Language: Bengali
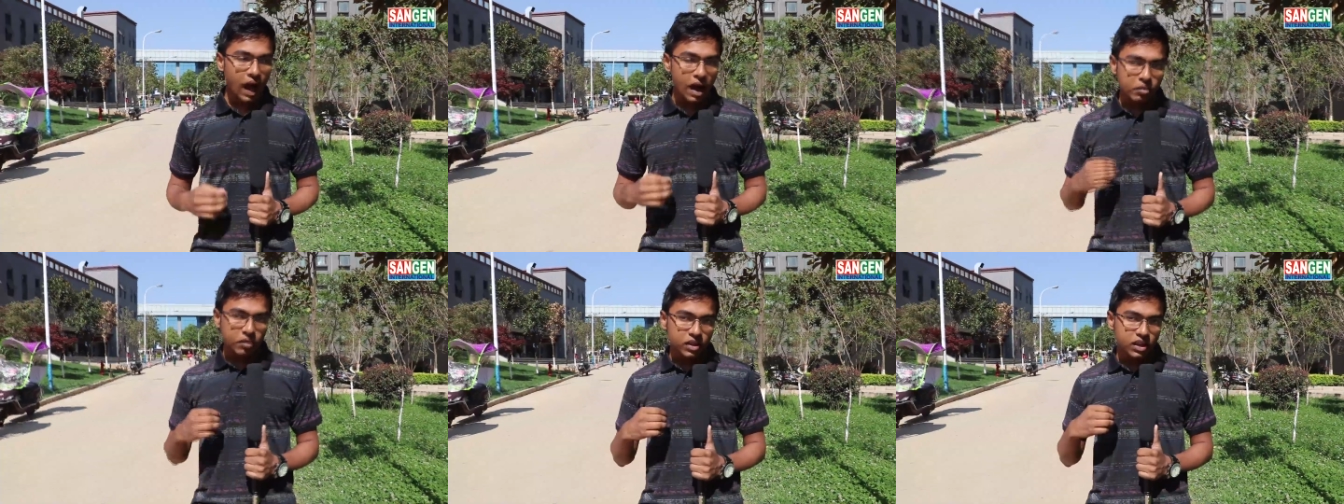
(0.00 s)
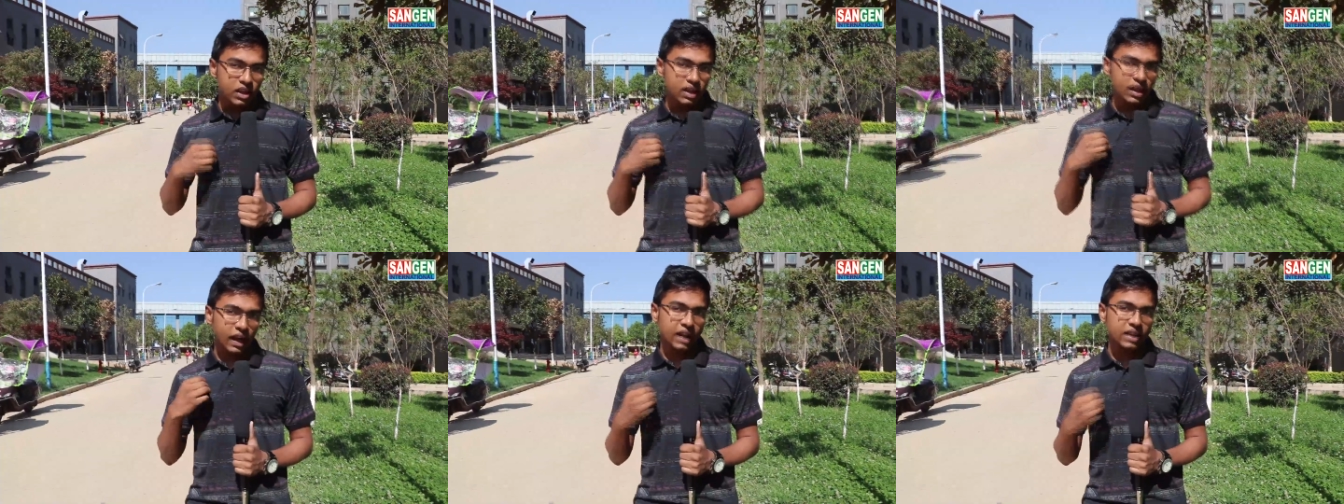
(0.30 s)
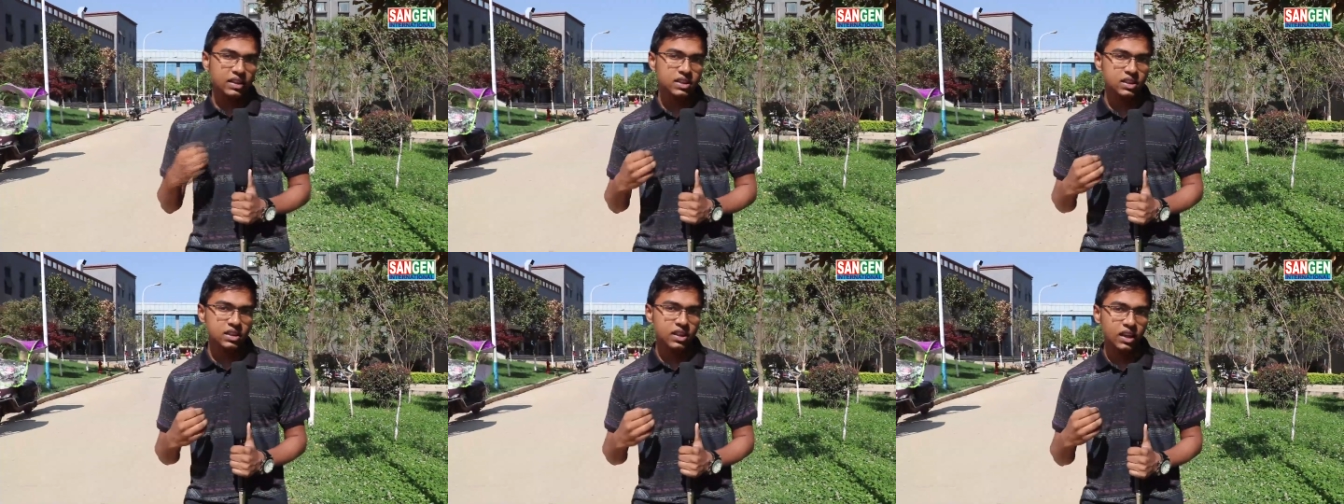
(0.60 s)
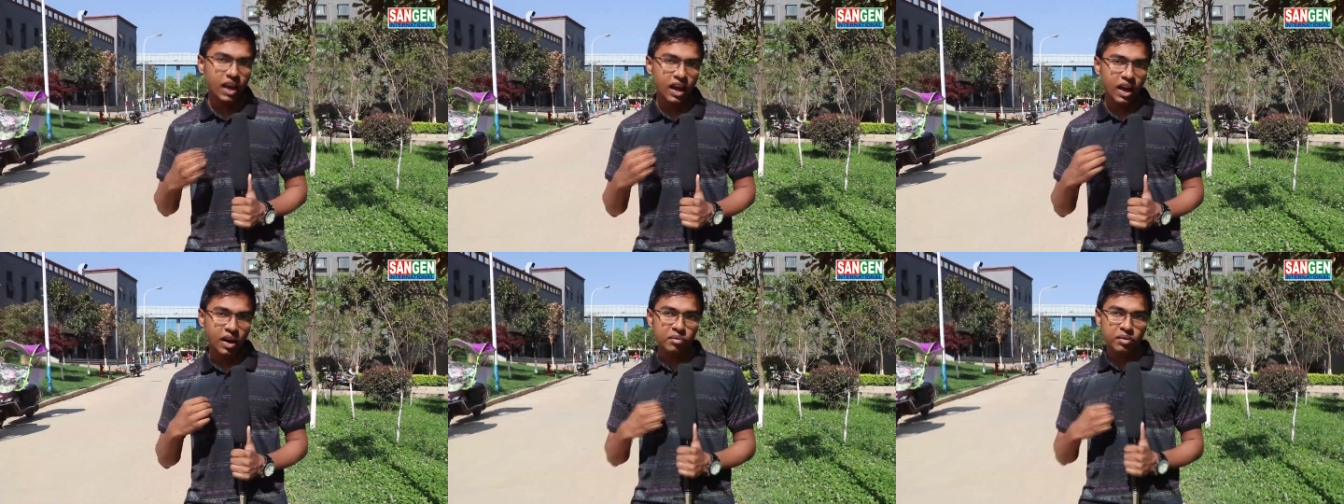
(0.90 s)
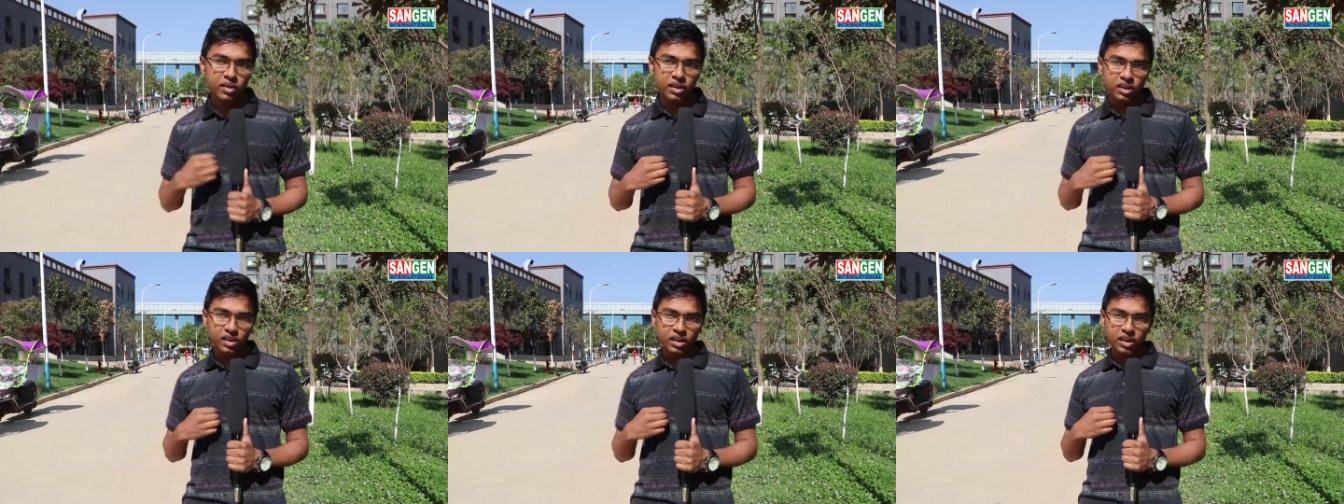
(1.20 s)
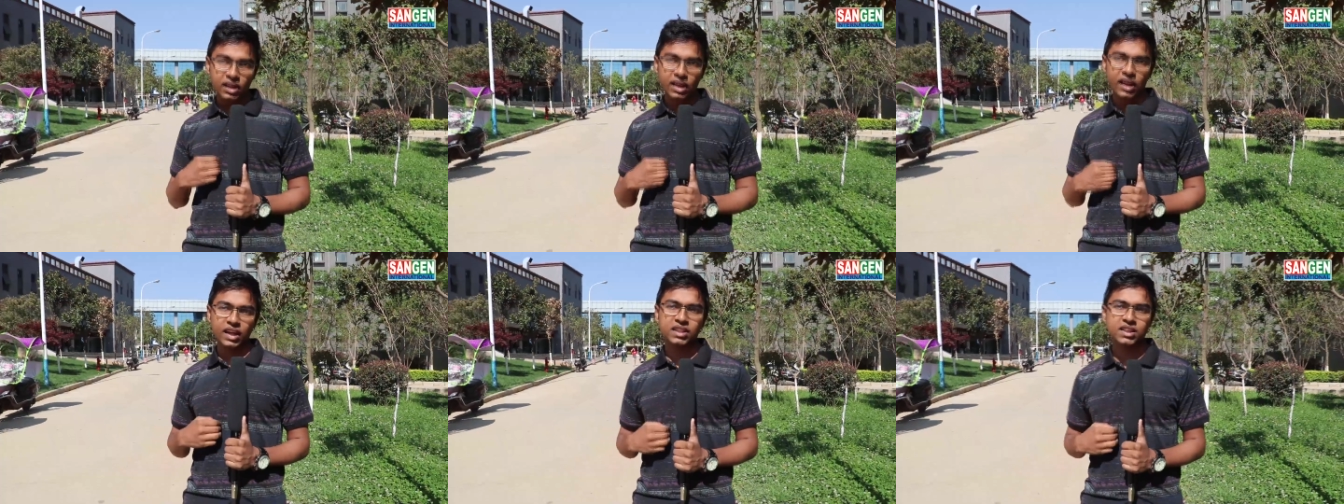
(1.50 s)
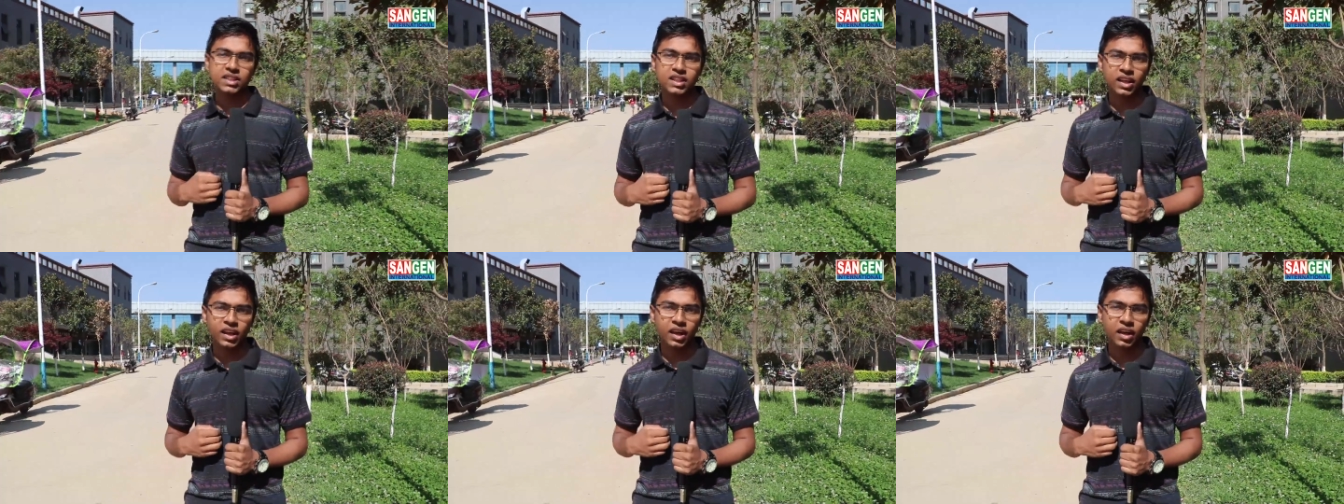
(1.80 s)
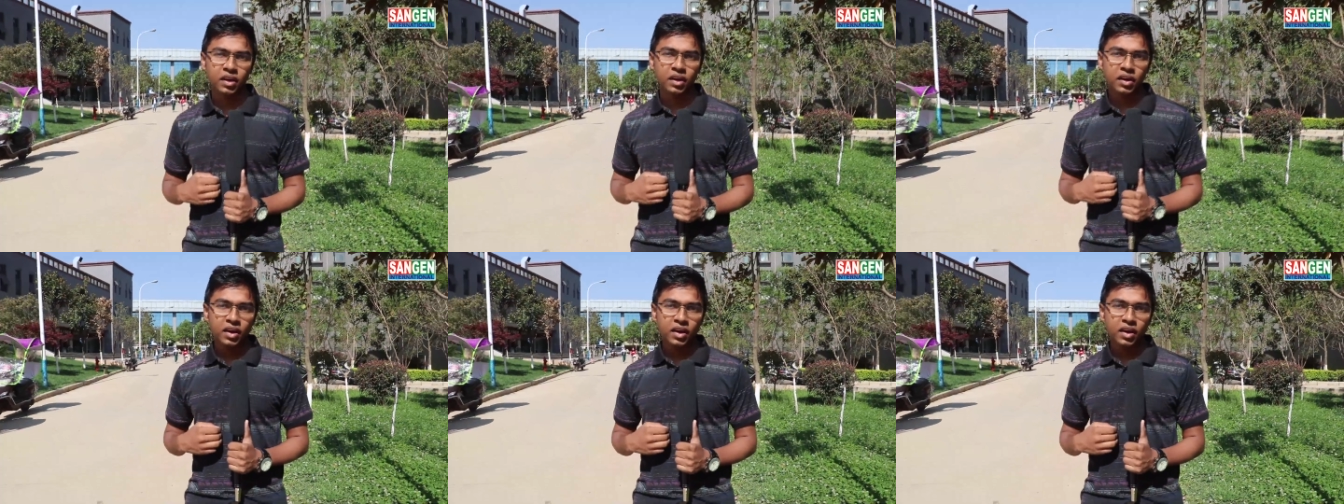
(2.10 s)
আমি কি খাচ্ছি আমি কি খাচ্ছি না